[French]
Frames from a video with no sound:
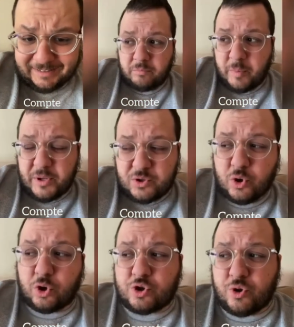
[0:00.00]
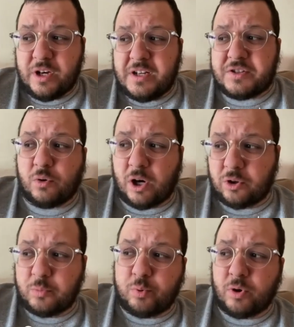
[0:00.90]
Mais bien sûr que je connais l'histoire
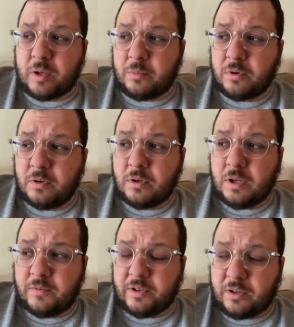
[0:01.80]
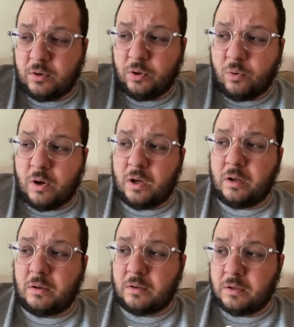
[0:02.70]
de Purim. Avec le roi,
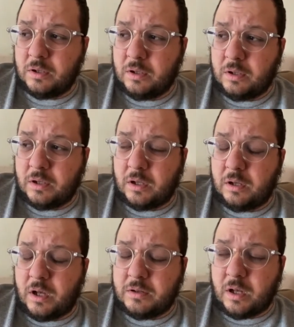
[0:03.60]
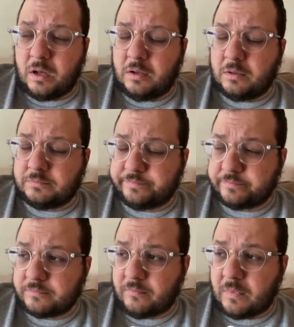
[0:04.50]
euh, euh, euh,
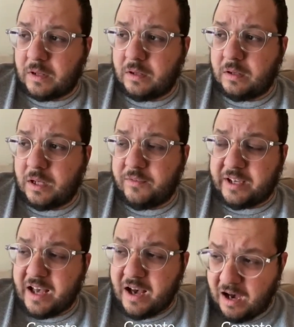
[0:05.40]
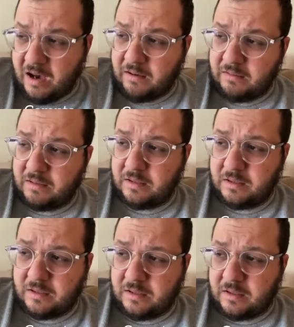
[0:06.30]
avec un A.
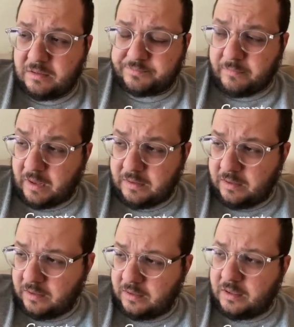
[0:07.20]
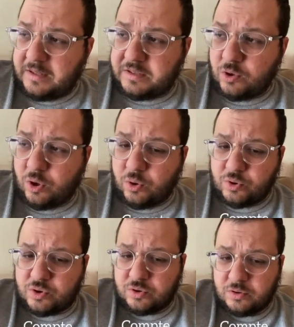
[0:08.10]

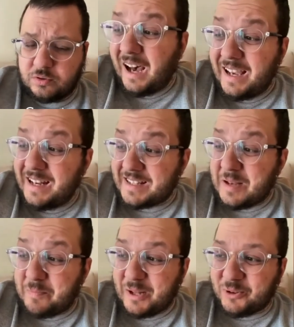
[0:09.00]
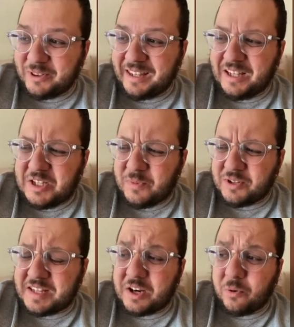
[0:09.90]
Antiochus. Ah, il est sympa ton déguisement.
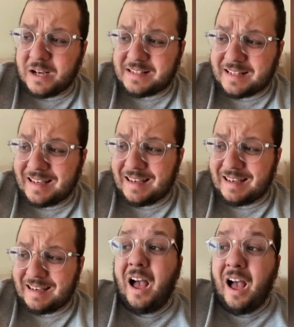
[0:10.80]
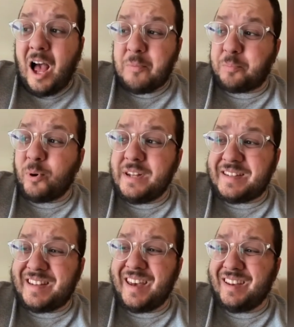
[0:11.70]
C'est quoi? C'est un
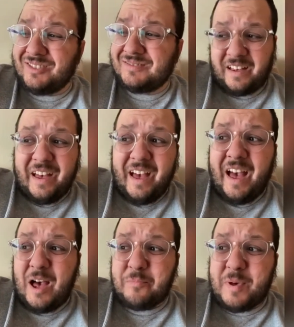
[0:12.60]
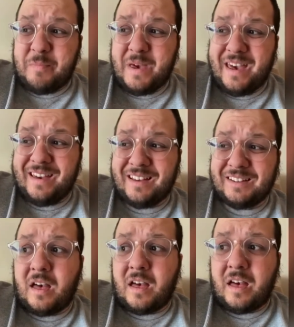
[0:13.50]
policier, un bébé,
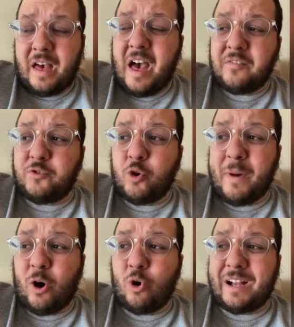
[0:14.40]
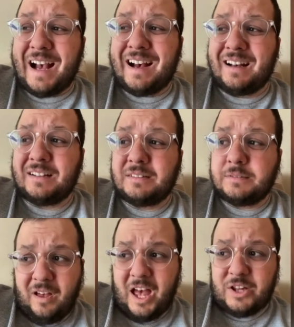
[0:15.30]
un vieux marocain,
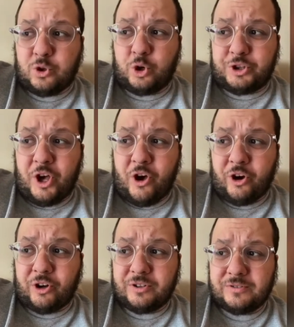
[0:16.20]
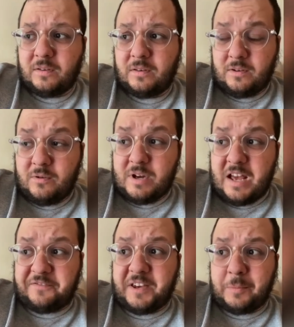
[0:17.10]
un docteur, une
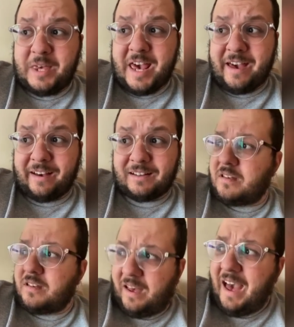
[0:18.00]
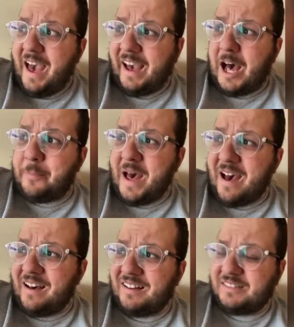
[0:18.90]
infirmière, un
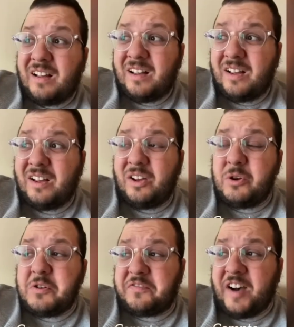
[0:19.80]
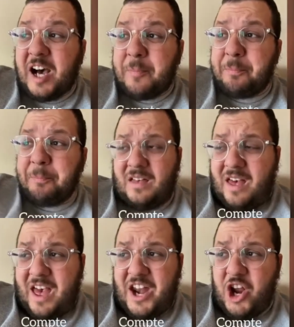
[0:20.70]
rabbin, une femme,
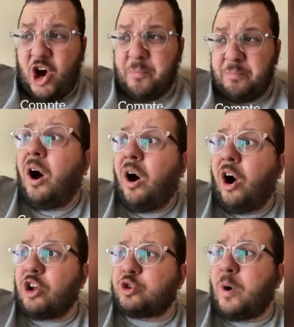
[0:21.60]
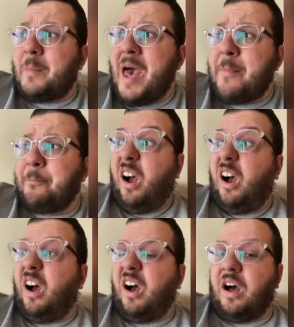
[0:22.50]
un homme, en toi-même.
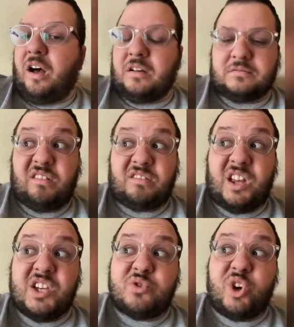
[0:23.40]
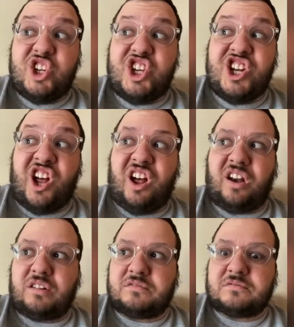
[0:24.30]
Ah! très original.
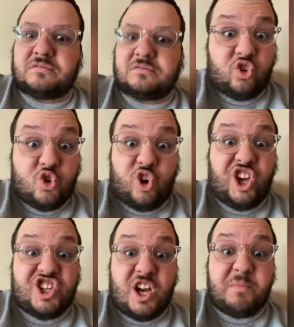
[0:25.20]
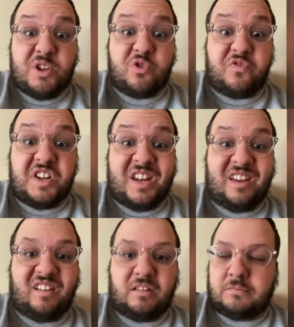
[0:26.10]
J'aurais jamais deviné.